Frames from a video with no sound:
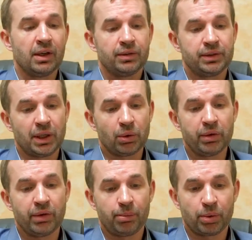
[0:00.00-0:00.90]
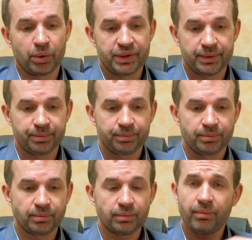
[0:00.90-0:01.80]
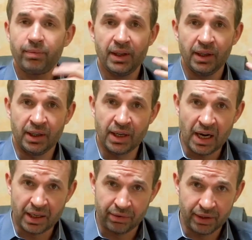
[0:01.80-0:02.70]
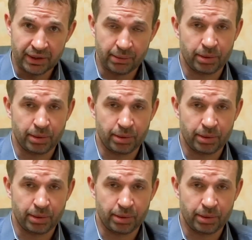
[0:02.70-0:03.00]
Второй вопрос. Как вы это